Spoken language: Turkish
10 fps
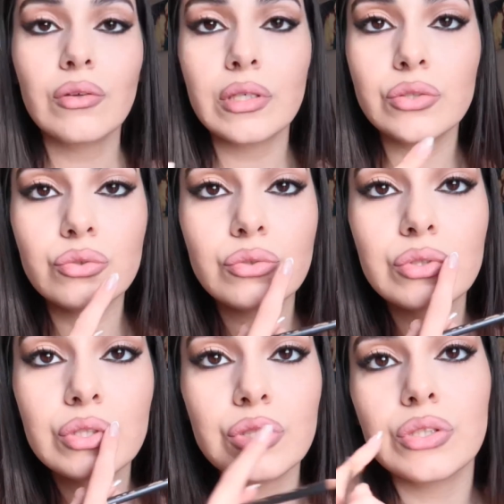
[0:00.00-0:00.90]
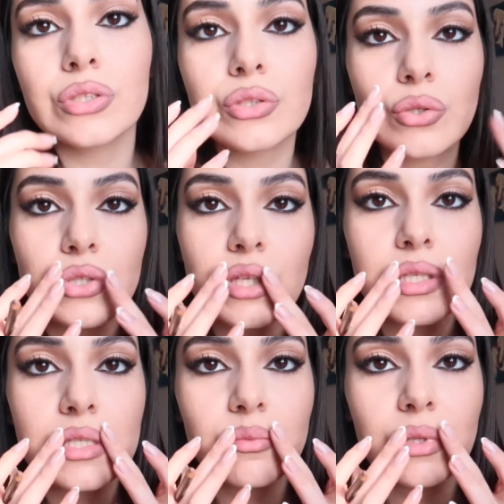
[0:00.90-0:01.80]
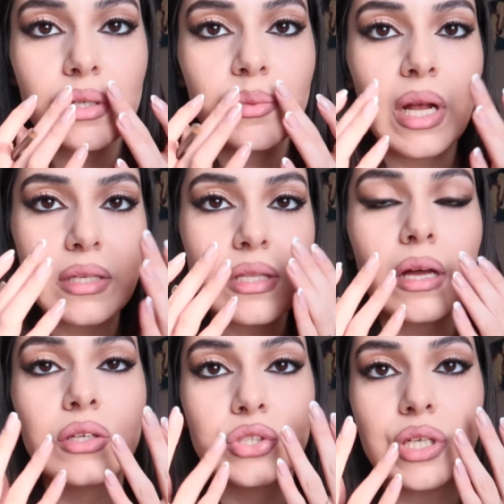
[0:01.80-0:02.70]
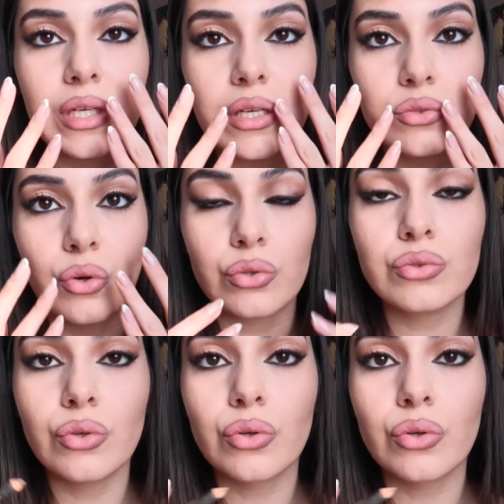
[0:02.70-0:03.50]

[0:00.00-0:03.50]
Ve şu dış köşe kısımları biraz daha içeriye doğru